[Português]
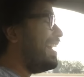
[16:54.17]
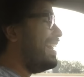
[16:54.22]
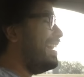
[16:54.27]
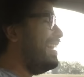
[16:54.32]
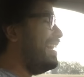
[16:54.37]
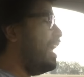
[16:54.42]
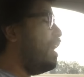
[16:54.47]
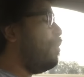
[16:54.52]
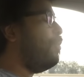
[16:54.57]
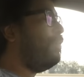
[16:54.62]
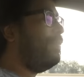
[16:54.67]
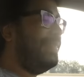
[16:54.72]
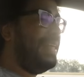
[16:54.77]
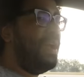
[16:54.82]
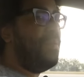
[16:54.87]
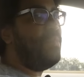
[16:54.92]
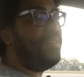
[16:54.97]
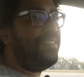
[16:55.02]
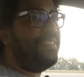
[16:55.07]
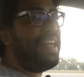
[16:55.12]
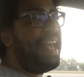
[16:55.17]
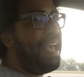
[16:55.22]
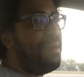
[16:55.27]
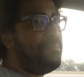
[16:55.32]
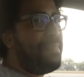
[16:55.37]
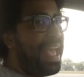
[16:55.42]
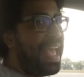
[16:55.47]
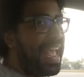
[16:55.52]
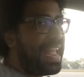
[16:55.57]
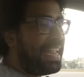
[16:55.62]
Não temos
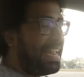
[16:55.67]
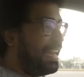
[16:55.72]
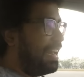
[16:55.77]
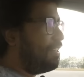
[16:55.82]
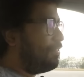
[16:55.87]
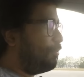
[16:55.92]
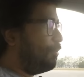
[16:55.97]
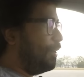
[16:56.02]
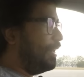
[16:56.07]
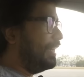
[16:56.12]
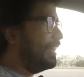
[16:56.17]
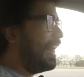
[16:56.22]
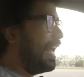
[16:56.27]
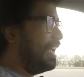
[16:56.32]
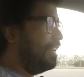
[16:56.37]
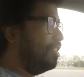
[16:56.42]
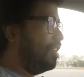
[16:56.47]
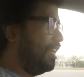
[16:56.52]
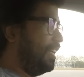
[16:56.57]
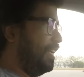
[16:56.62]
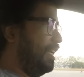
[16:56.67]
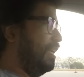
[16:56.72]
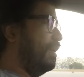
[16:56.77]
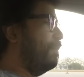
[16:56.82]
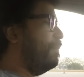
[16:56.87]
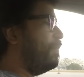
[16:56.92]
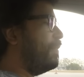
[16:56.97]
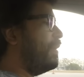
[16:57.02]
airbag nessa unidade aqui.